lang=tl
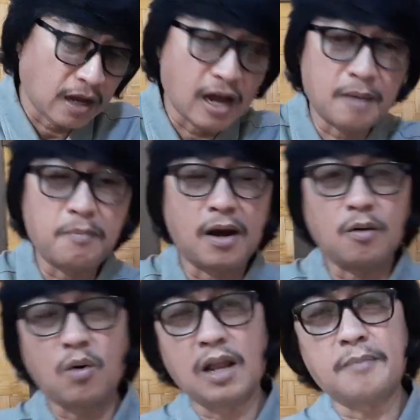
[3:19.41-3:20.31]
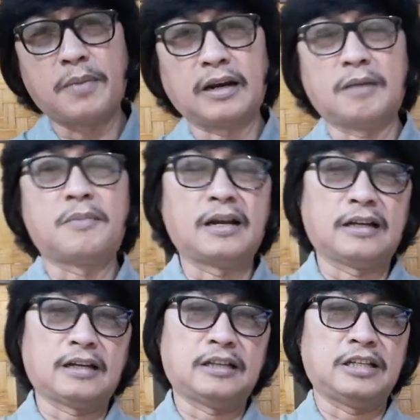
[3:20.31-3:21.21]
habang wala pang laman
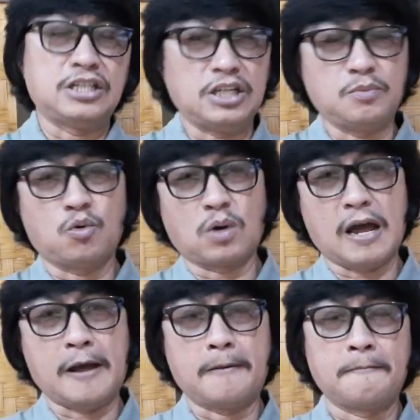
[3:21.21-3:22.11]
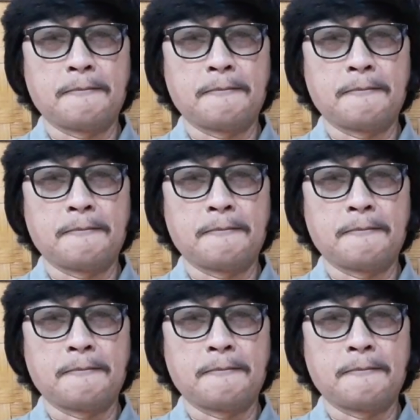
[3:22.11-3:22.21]
ng ating sikmura.